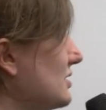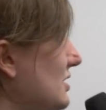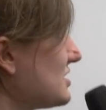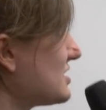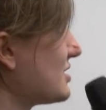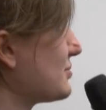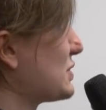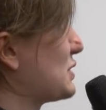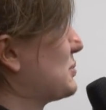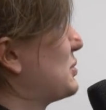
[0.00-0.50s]

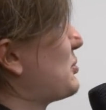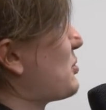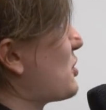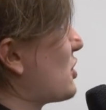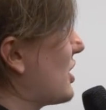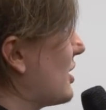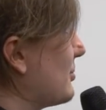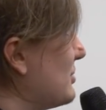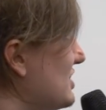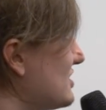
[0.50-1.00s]
Jestem sobie
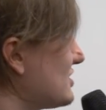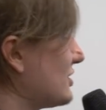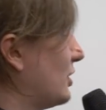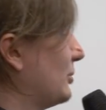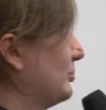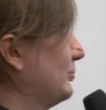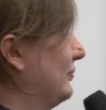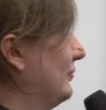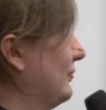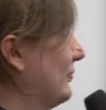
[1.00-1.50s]

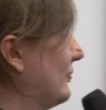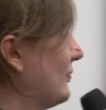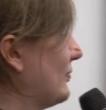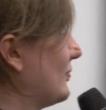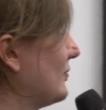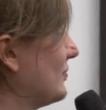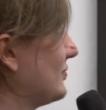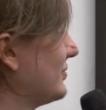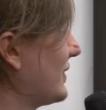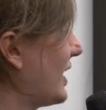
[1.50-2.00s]
programistą,
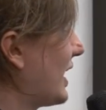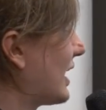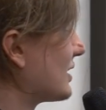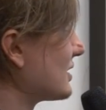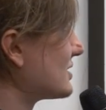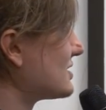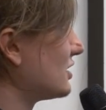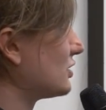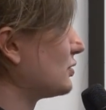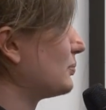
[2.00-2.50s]

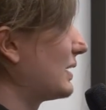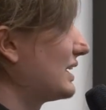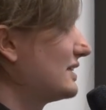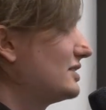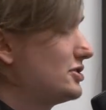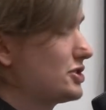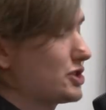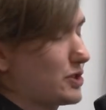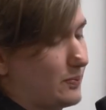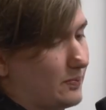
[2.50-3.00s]
chcę
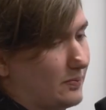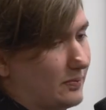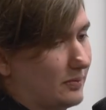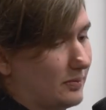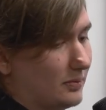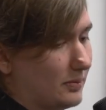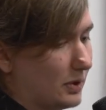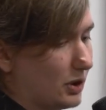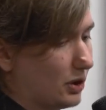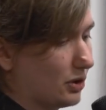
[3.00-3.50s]
odpalić
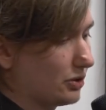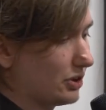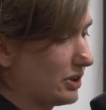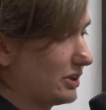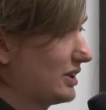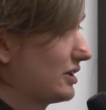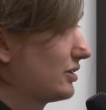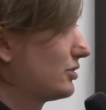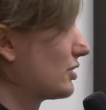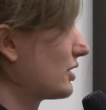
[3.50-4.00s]

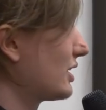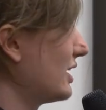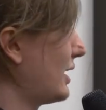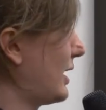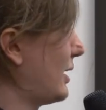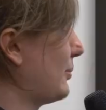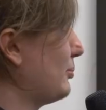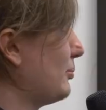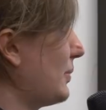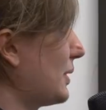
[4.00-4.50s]
kontener
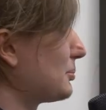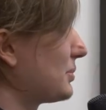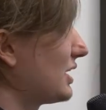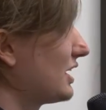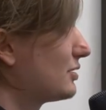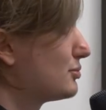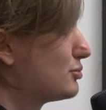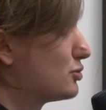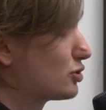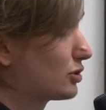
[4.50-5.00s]
Dockera, mam
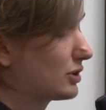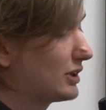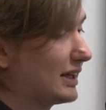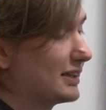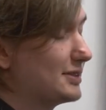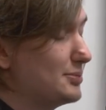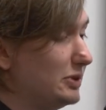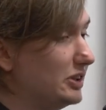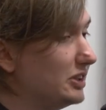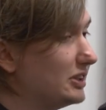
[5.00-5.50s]
playbook,
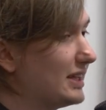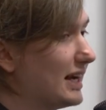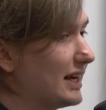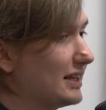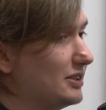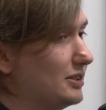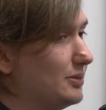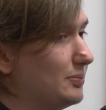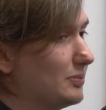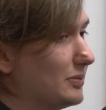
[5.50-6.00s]
admini
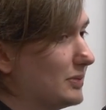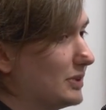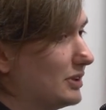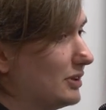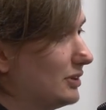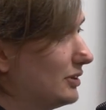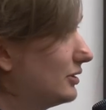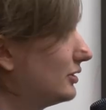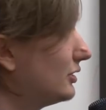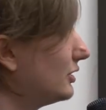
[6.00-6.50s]
dali
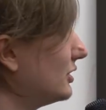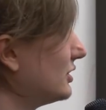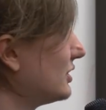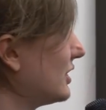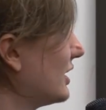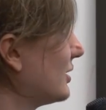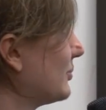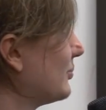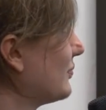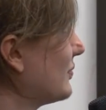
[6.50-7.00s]
y,
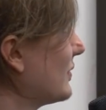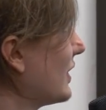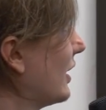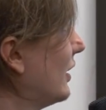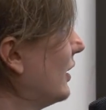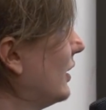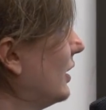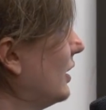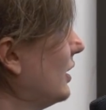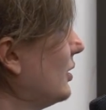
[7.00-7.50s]
ten,
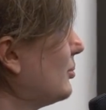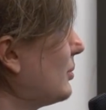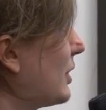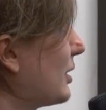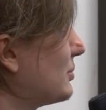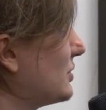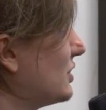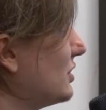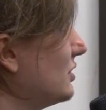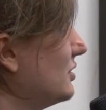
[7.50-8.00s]

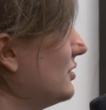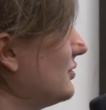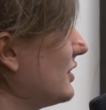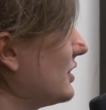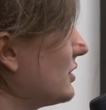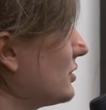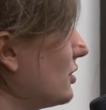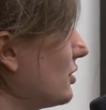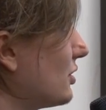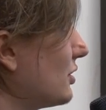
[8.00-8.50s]
mamy
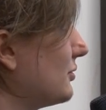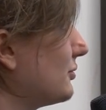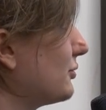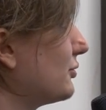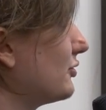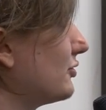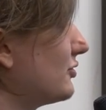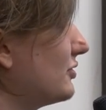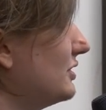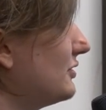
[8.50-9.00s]
inwentory,
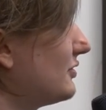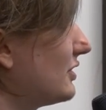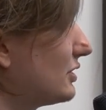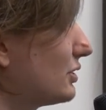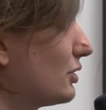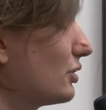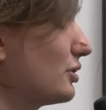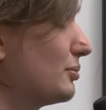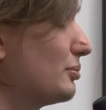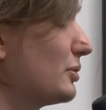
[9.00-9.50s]
w
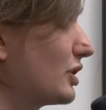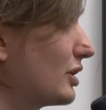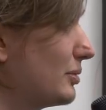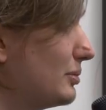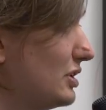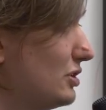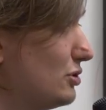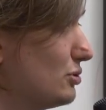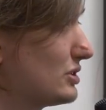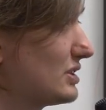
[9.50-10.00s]
inwentory mogę
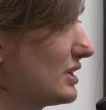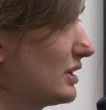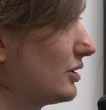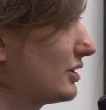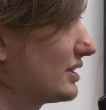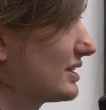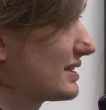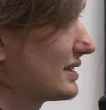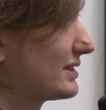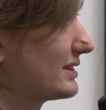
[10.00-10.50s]
mieć
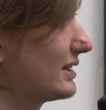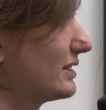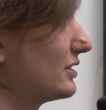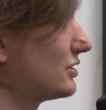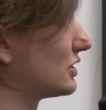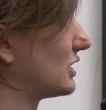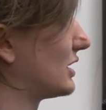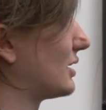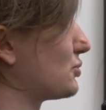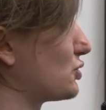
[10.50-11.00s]
ustalone
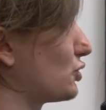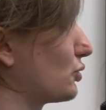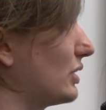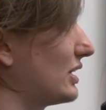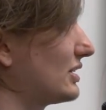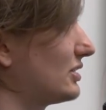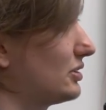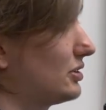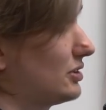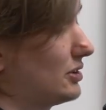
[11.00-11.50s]
zasady, że na
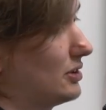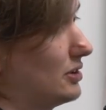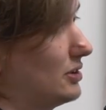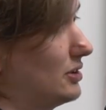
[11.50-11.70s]
przykład